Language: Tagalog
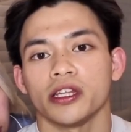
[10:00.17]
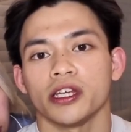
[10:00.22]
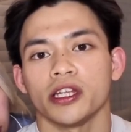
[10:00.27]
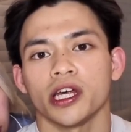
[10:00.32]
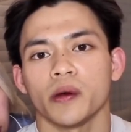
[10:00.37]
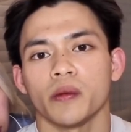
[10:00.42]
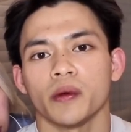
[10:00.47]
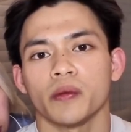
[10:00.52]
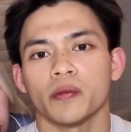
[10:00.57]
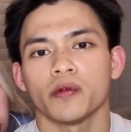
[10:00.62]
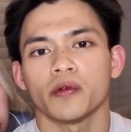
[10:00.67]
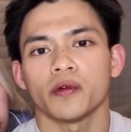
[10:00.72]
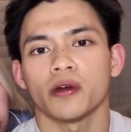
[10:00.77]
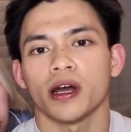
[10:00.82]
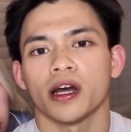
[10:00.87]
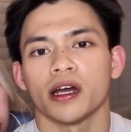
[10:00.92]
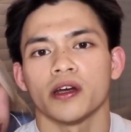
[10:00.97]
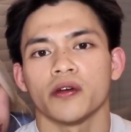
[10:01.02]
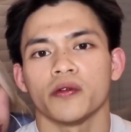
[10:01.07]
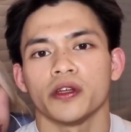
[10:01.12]
Hindi namin po
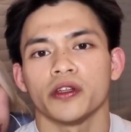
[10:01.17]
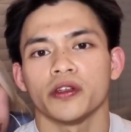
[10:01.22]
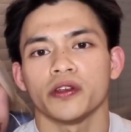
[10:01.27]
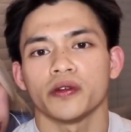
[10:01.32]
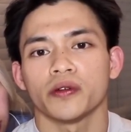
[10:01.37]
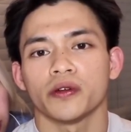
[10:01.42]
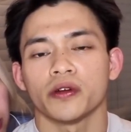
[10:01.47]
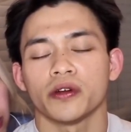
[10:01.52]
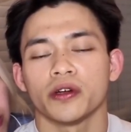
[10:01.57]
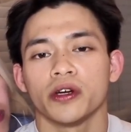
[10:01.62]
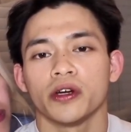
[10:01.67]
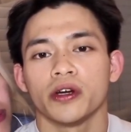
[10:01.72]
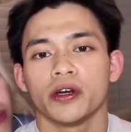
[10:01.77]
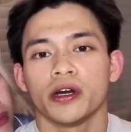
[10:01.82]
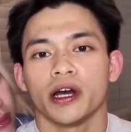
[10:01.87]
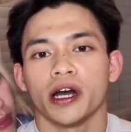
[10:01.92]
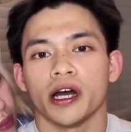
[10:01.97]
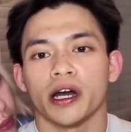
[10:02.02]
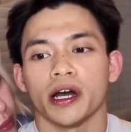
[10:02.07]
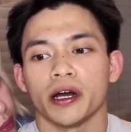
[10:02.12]
gagawin yung
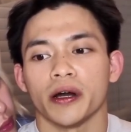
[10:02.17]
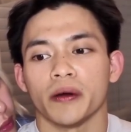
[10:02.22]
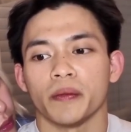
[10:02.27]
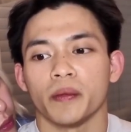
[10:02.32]
uh,